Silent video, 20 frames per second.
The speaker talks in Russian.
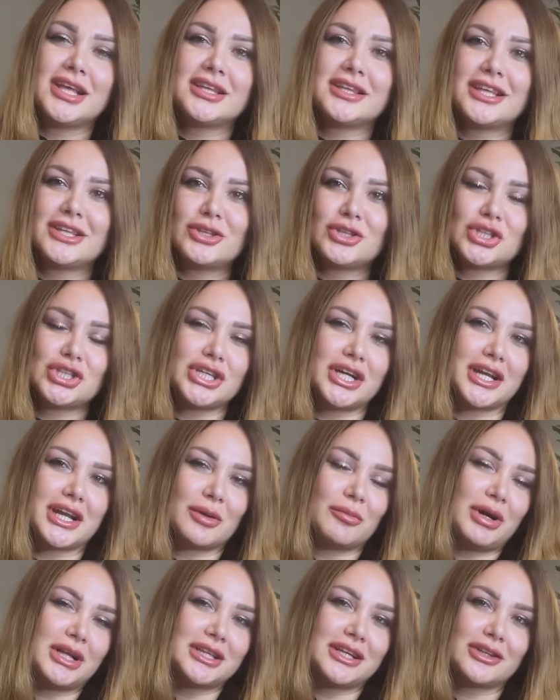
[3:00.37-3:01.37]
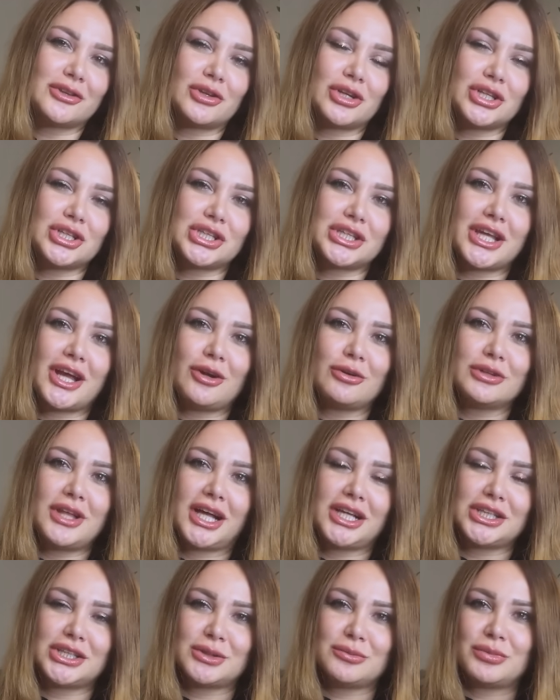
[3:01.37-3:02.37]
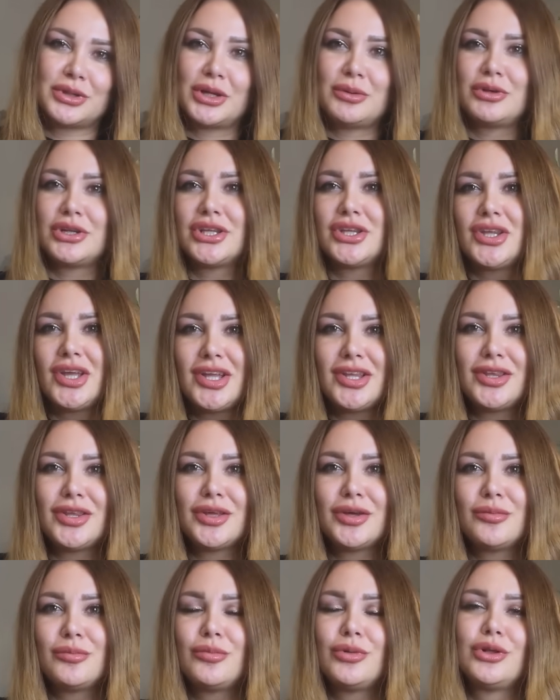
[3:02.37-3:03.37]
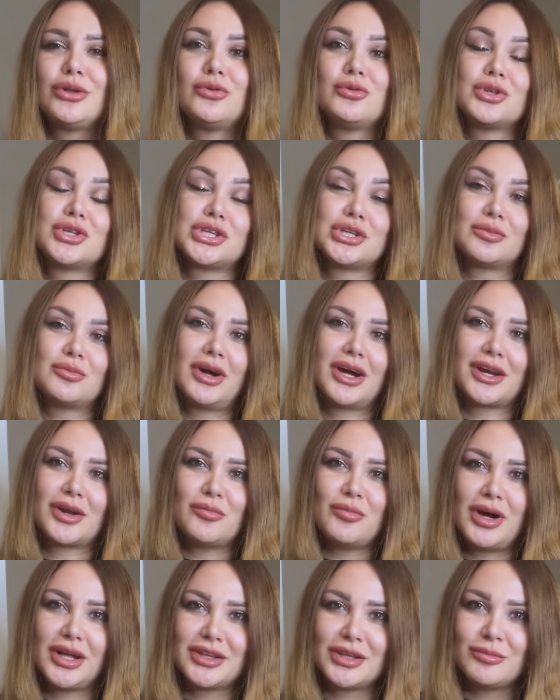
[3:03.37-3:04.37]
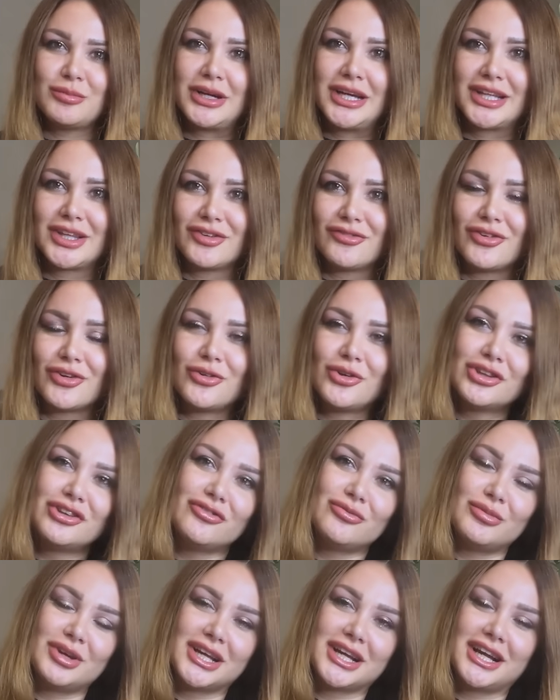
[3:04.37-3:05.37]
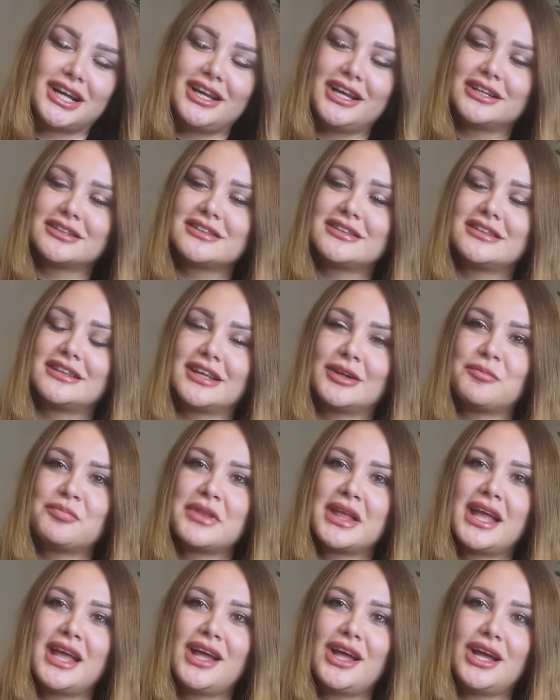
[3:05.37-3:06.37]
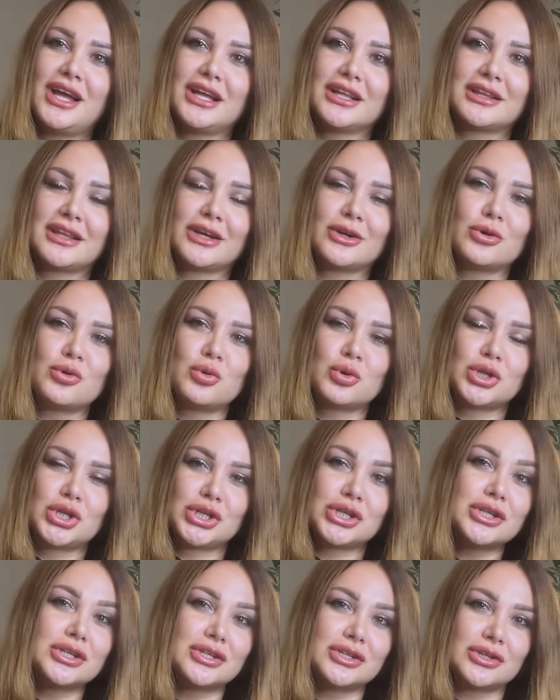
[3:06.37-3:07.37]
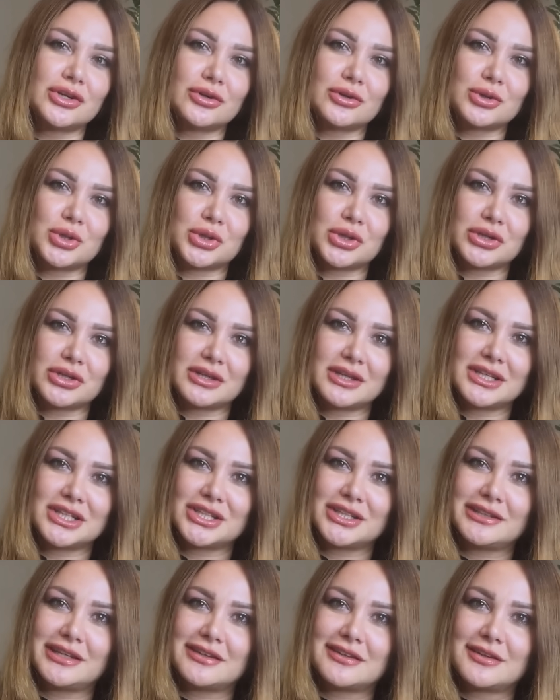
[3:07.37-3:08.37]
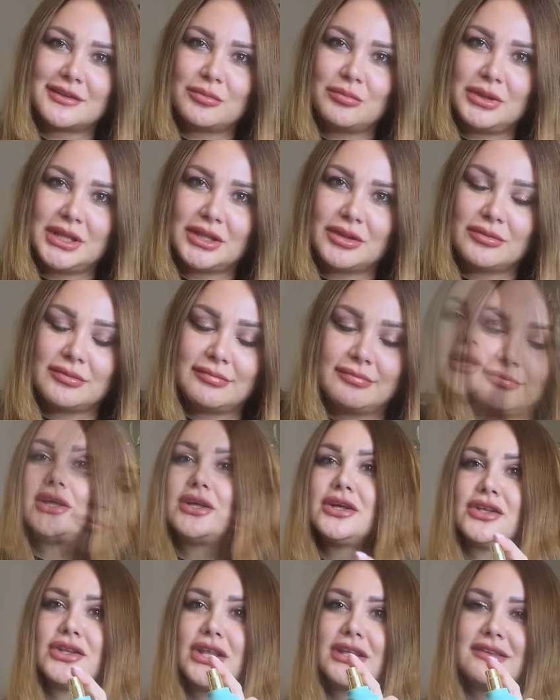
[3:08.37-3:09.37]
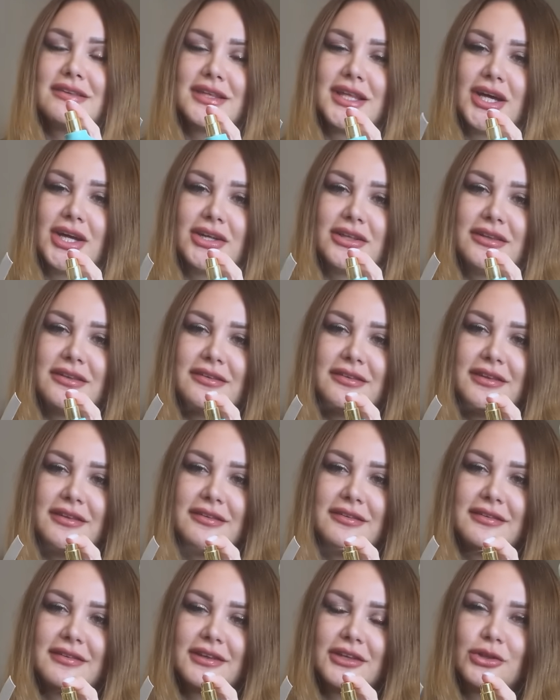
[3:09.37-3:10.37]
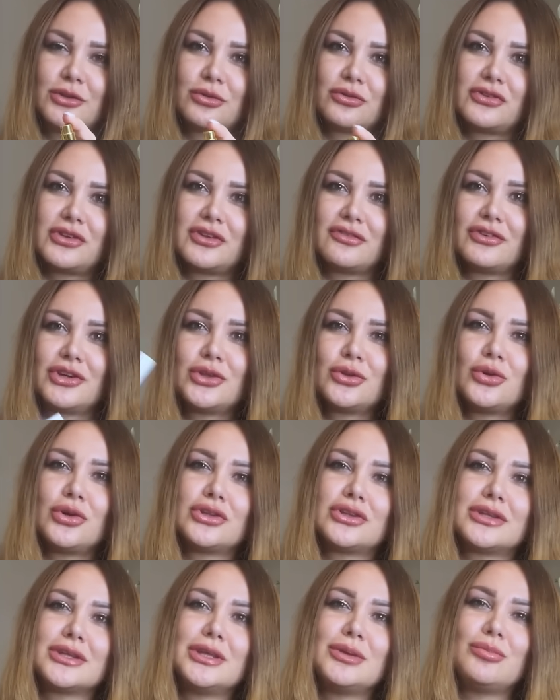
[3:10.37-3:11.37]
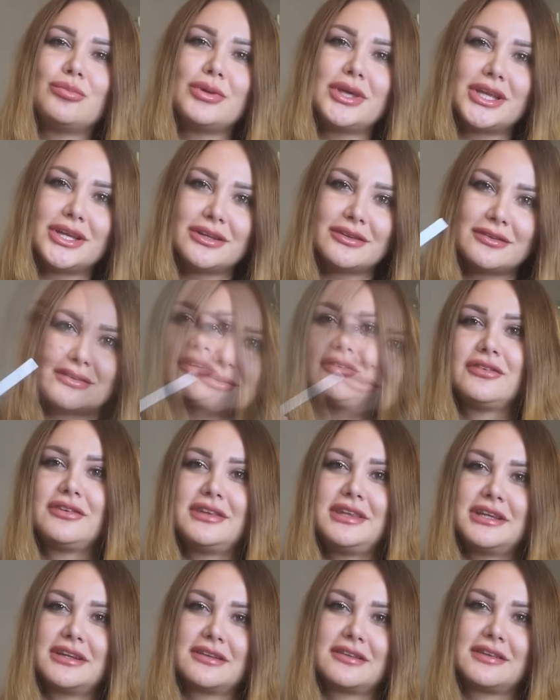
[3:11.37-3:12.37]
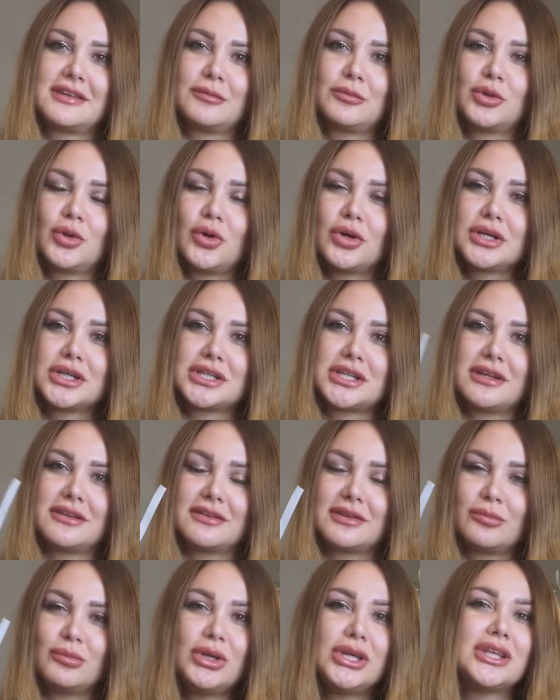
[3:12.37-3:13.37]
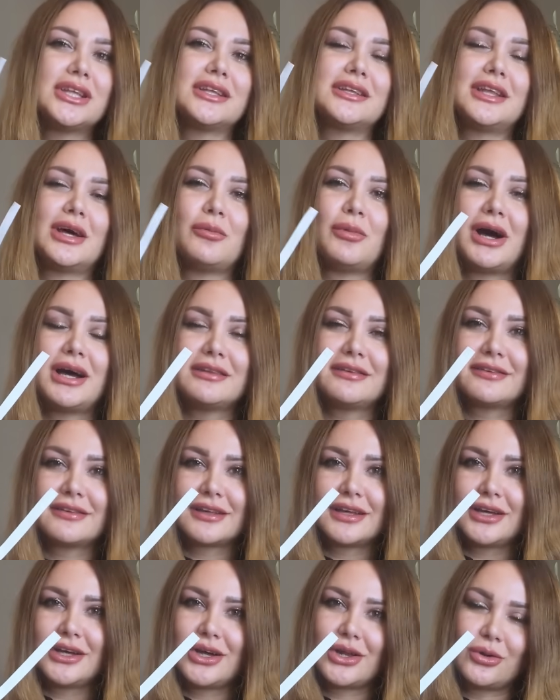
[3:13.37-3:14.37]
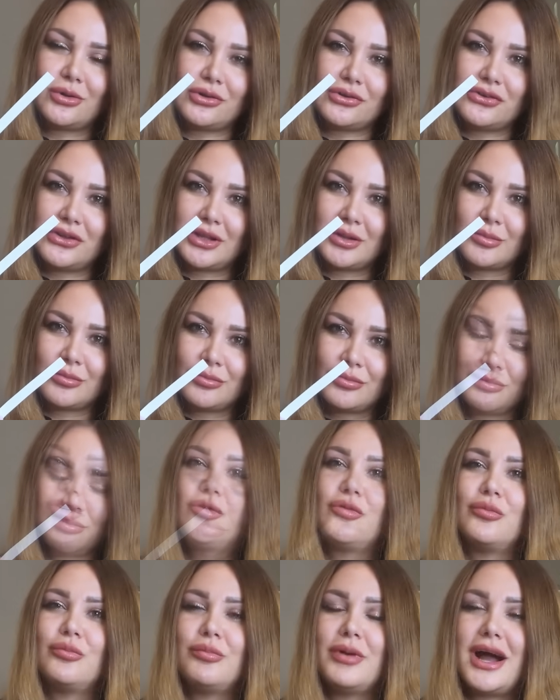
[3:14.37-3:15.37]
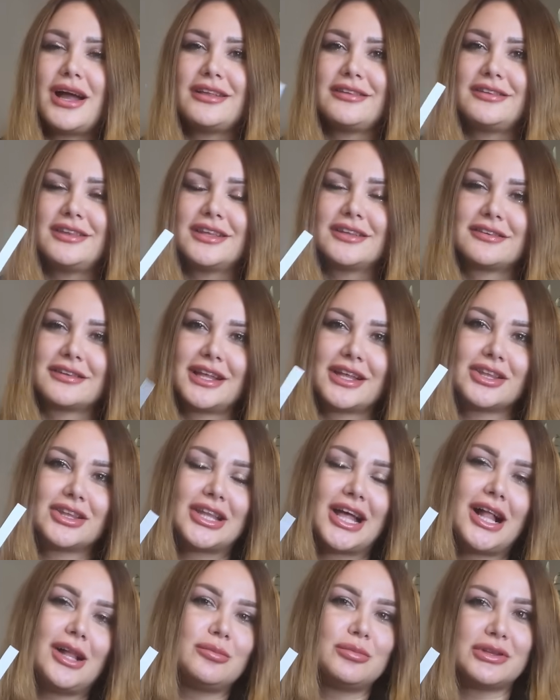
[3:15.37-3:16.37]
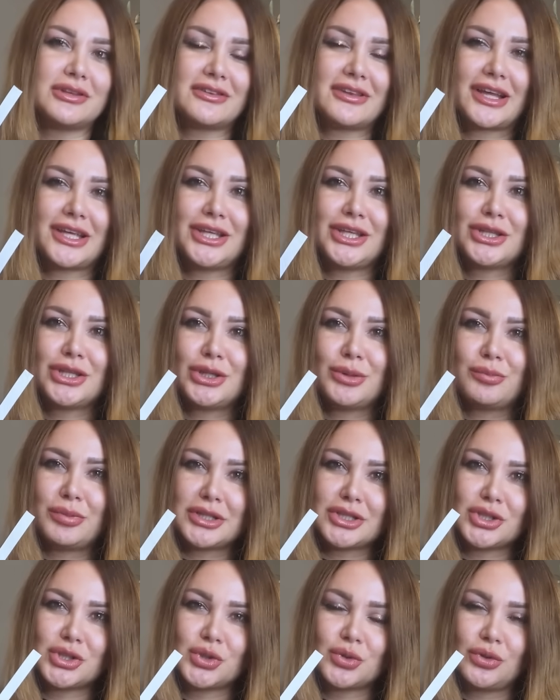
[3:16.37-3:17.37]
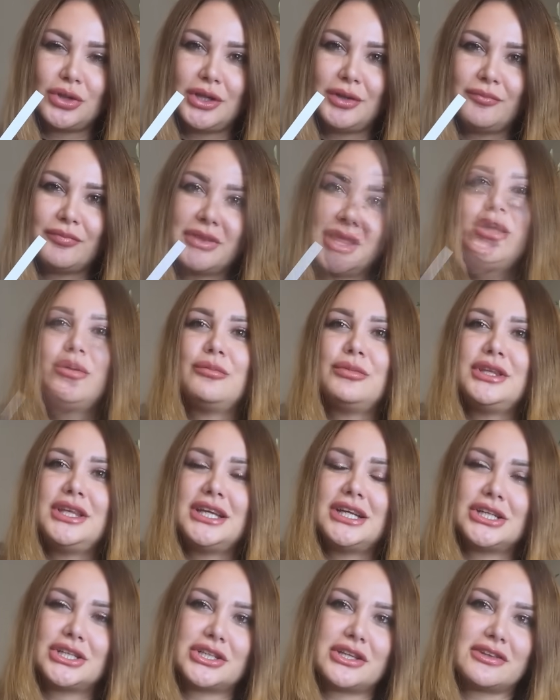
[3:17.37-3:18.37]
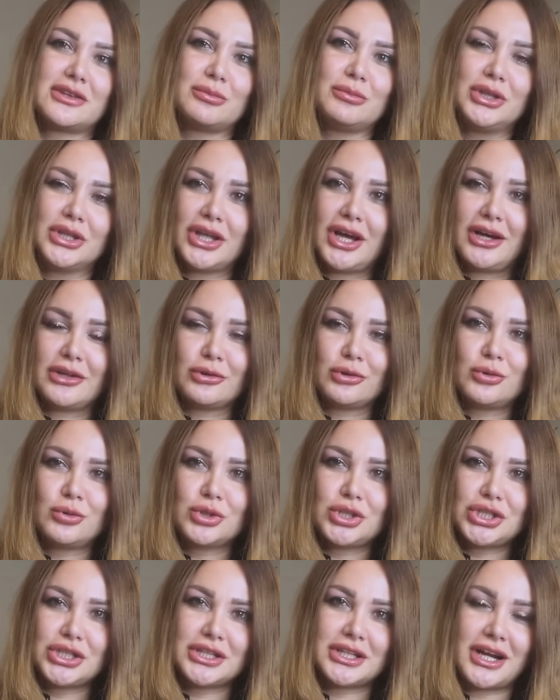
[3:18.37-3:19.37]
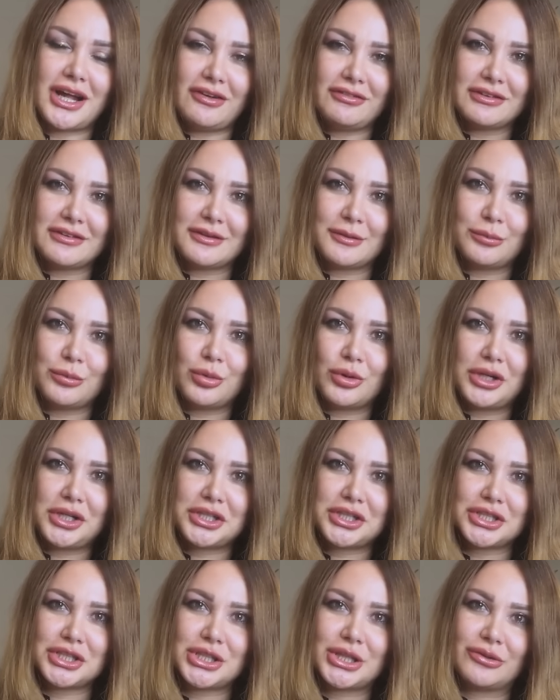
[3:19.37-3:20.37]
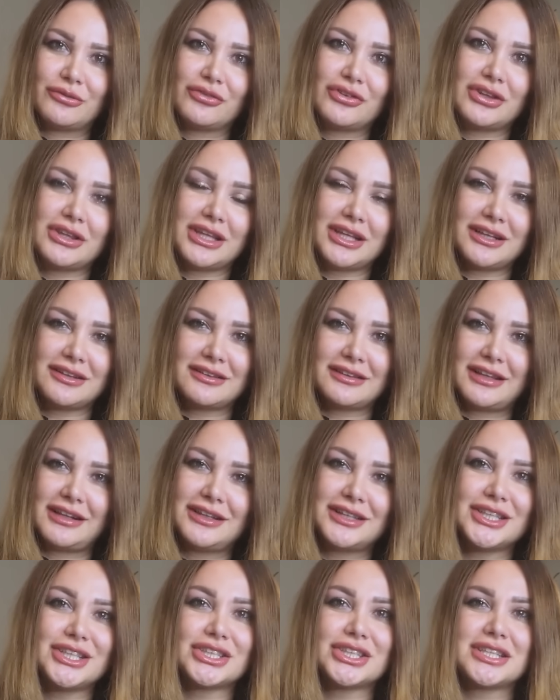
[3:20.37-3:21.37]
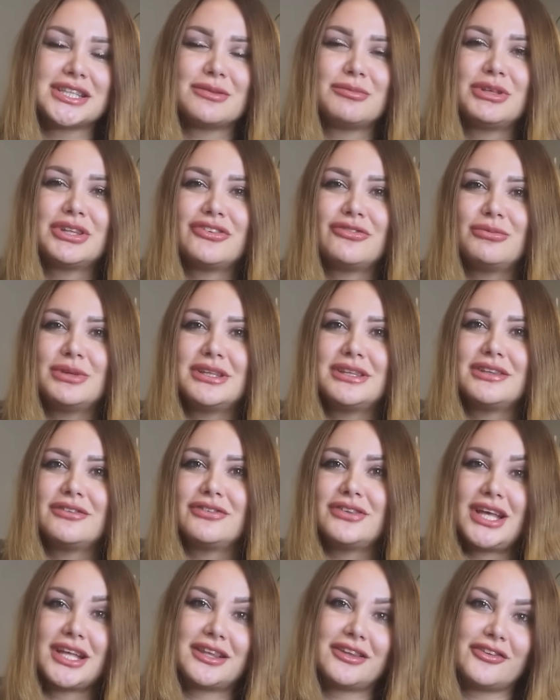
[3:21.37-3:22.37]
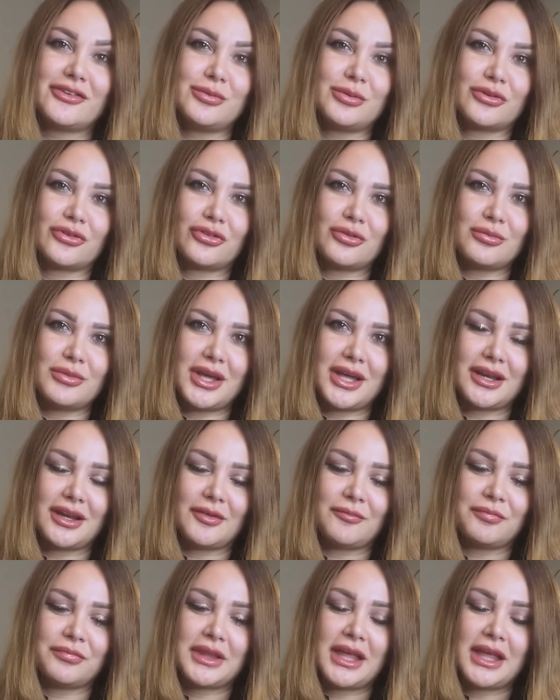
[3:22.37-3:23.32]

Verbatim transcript: Следующий аромат, который я считаю удачным приобретением, лучшим ароматом этого года в моей коллекции, это Gucci Georgios Jasmine. На старте здесь цитрусовые ноты и перец, в сердце много жасмина, дамасская роза, базе сандал, бензоин и пачули. Мне жасмин от Гуччи нравится больше, чем все остальные жасмины вместе взятые в парфюмерии.